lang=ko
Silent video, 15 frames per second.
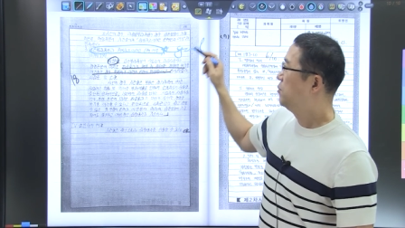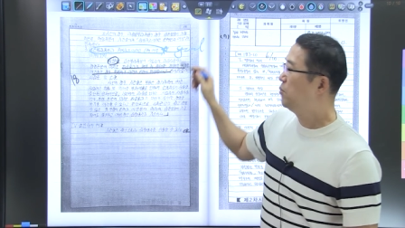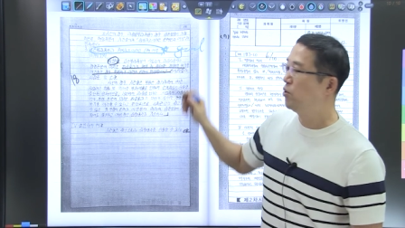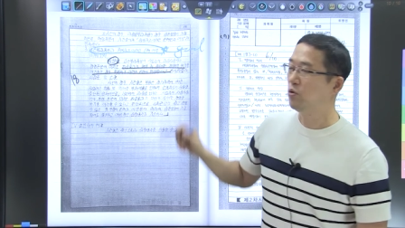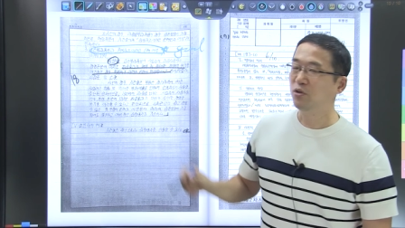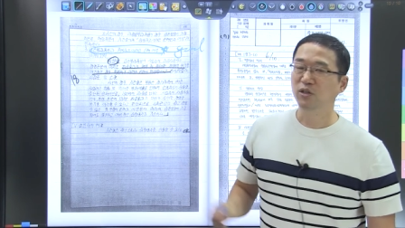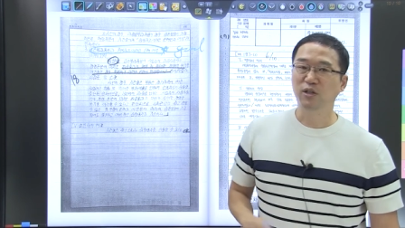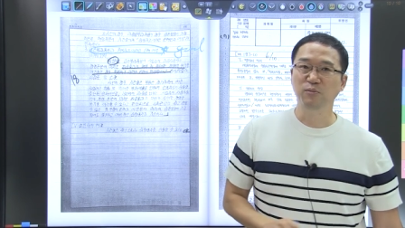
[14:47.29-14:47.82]

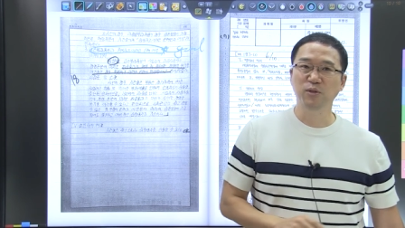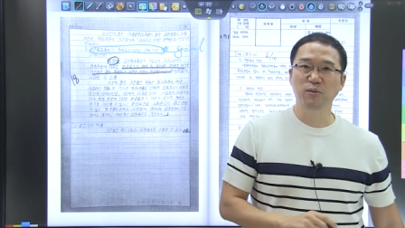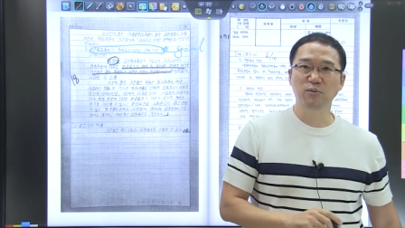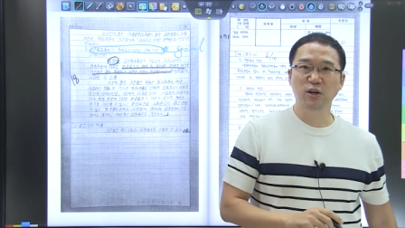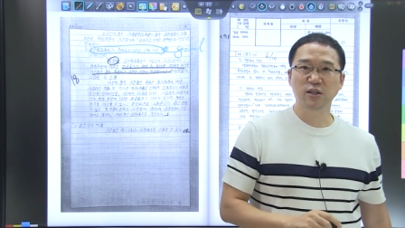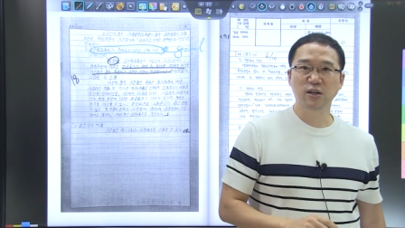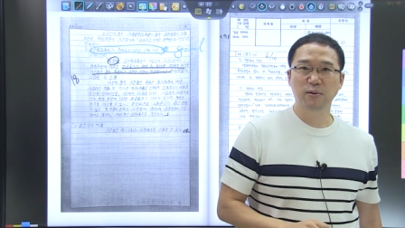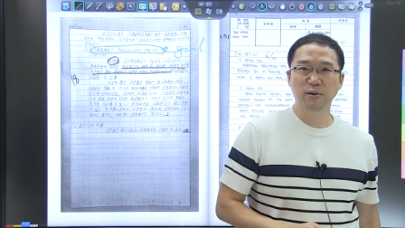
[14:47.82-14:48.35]
보통은
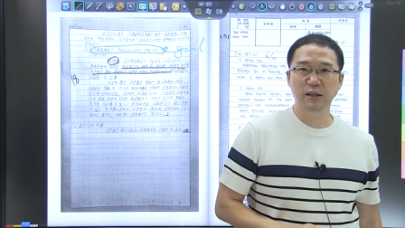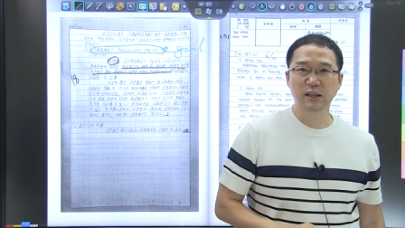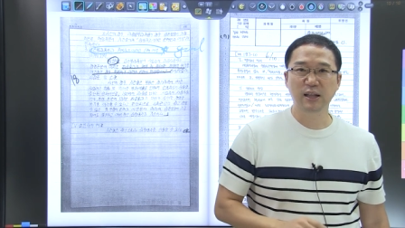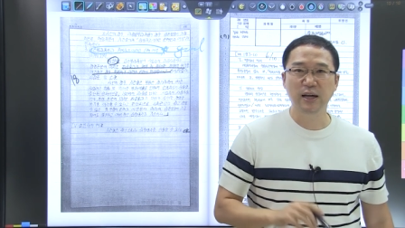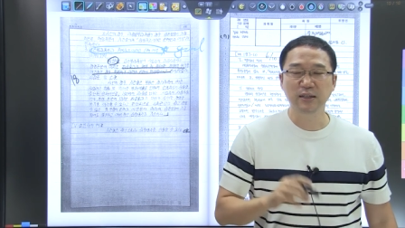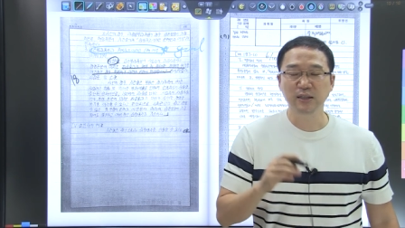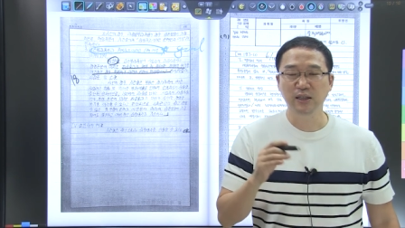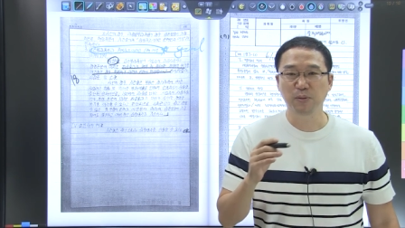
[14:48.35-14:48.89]
금전부가처분에
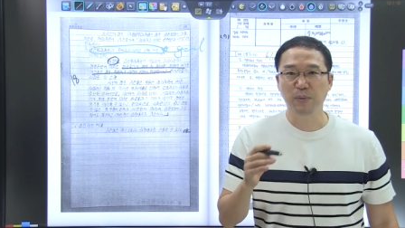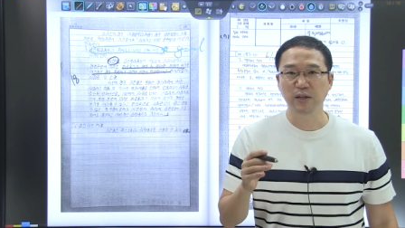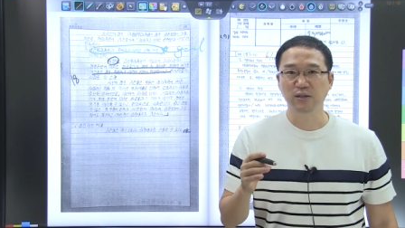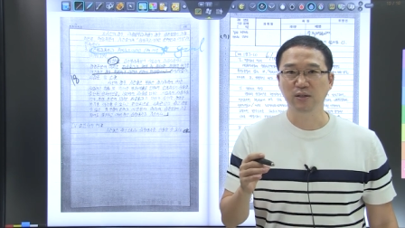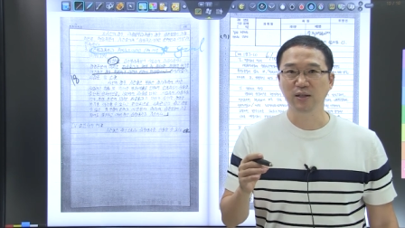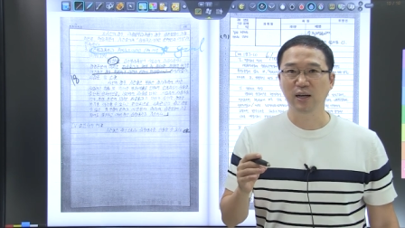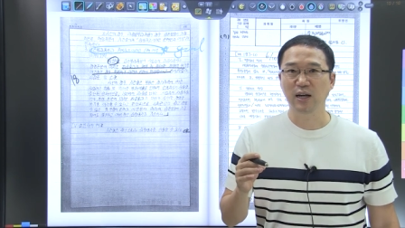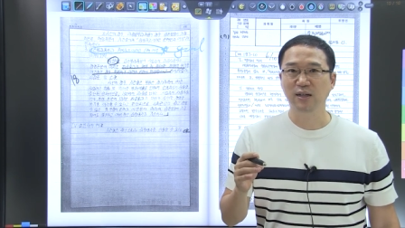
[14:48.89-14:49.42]
대한
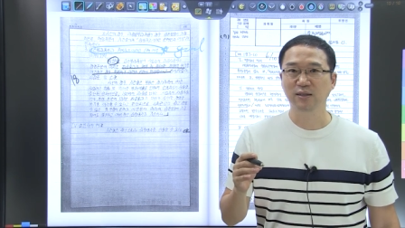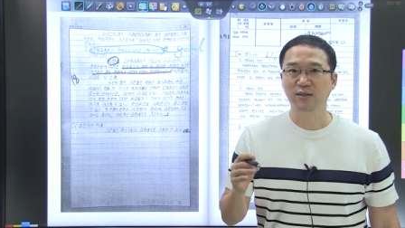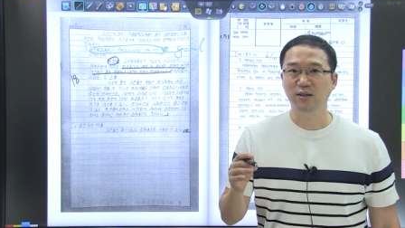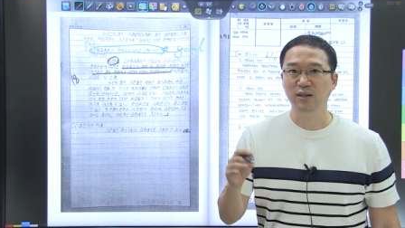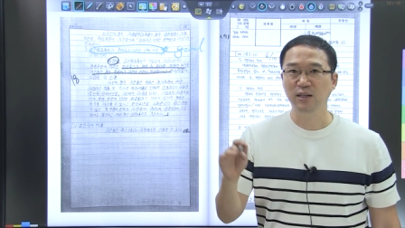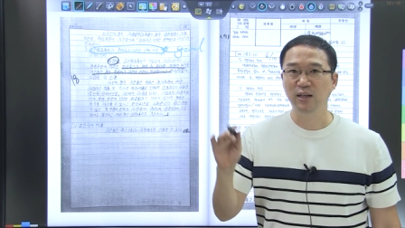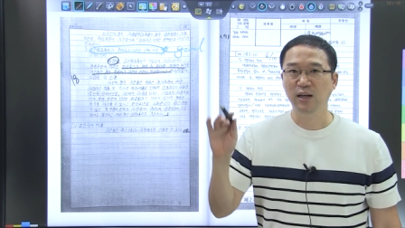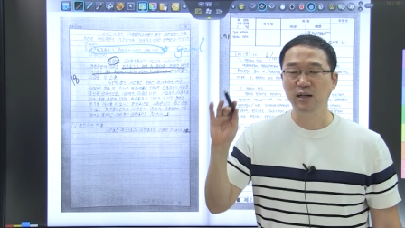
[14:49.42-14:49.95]
집행정지
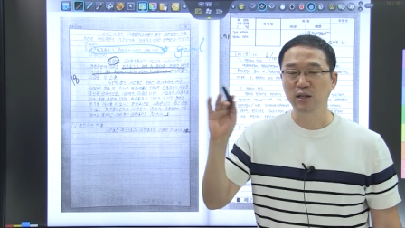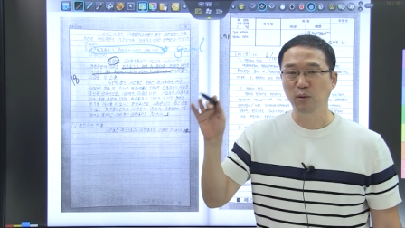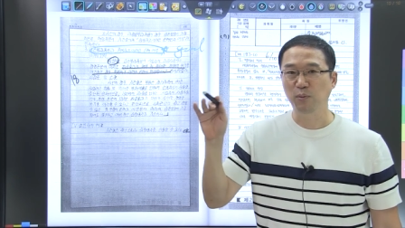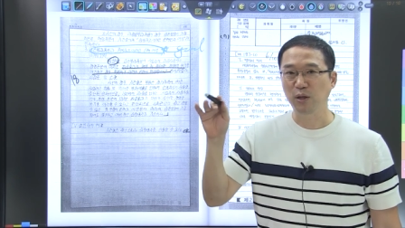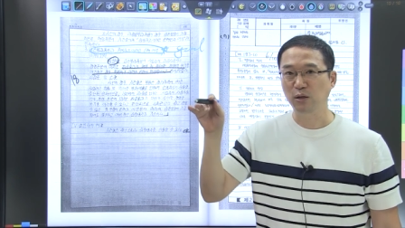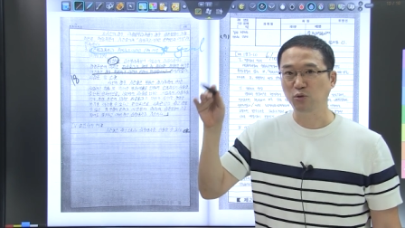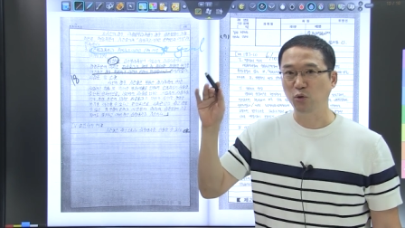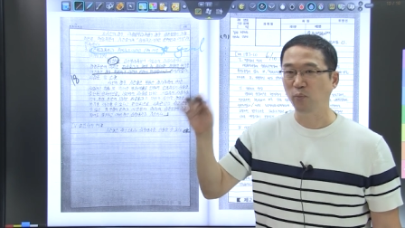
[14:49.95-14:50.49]
가능성인데
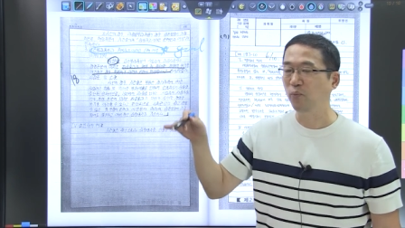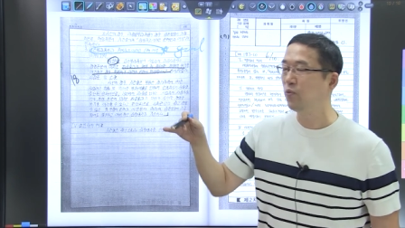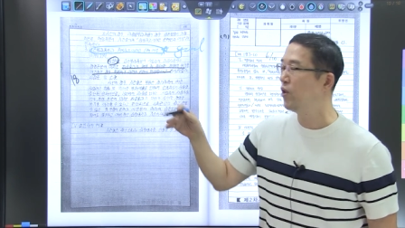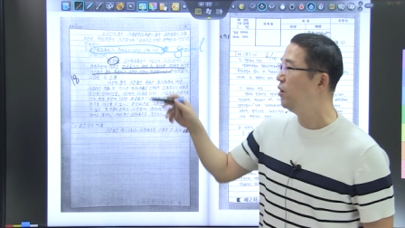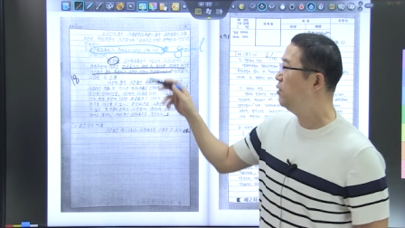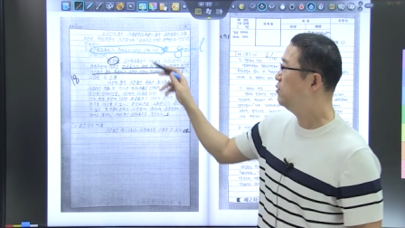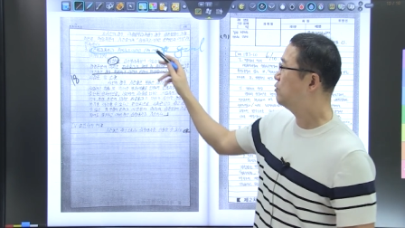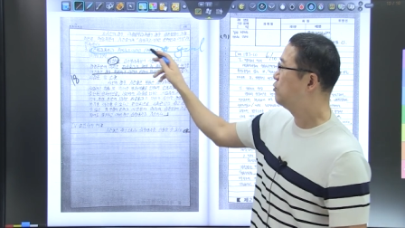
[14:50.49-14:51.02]
그것보다 좀
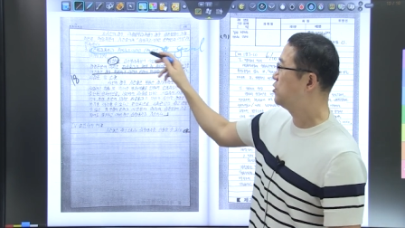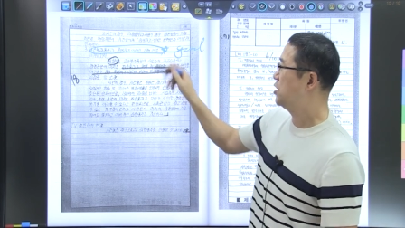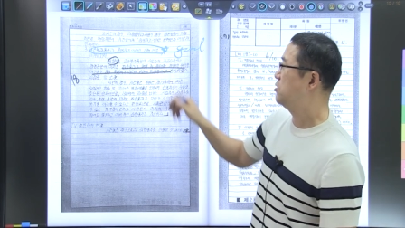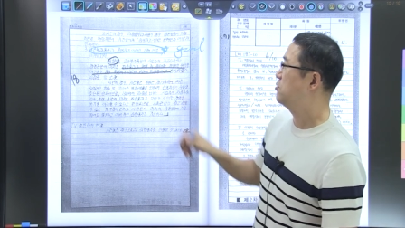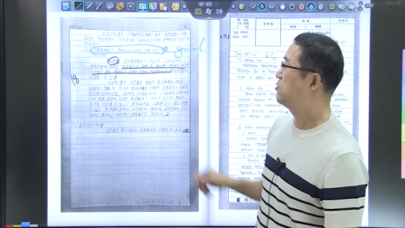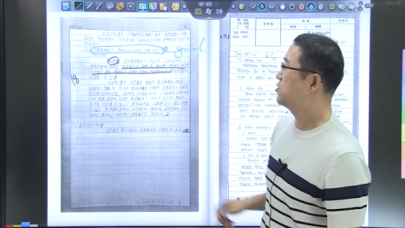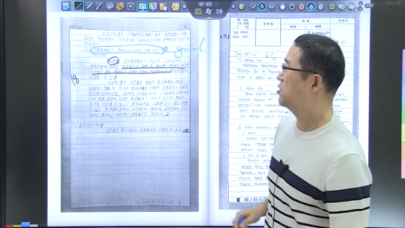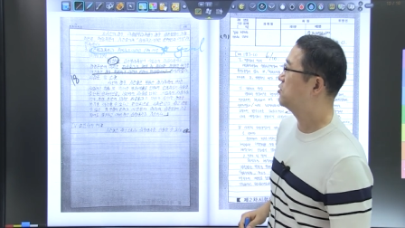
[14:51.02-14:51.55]
더
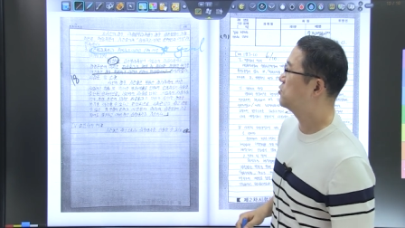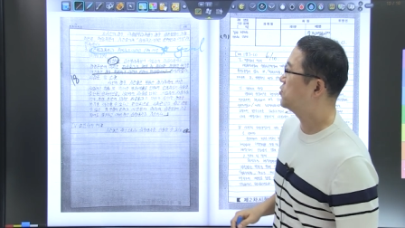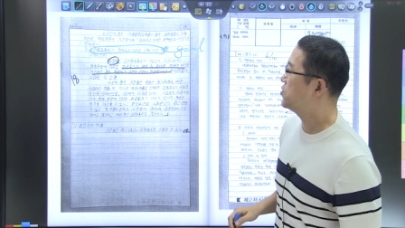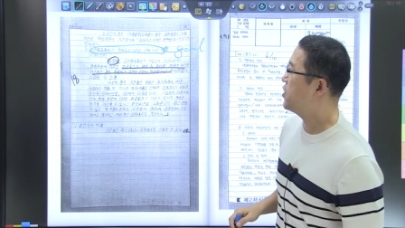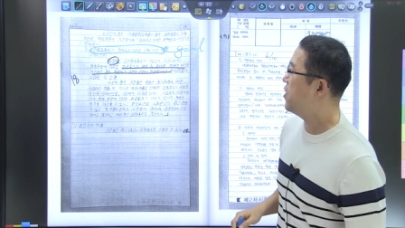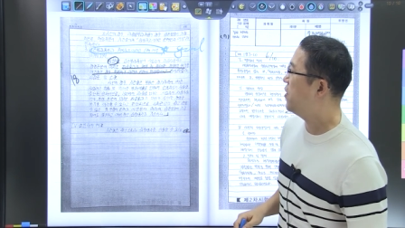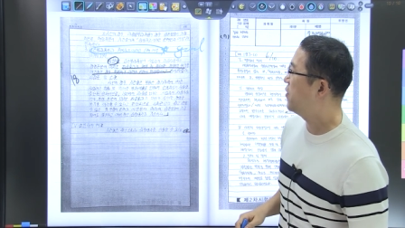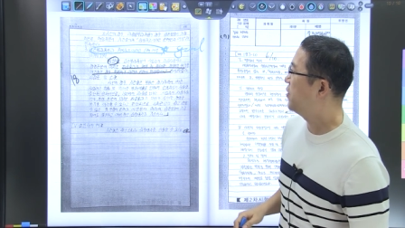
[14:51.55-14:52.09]
구체적으로
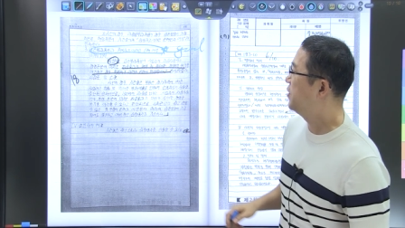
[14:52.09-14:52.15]
적어줬어요.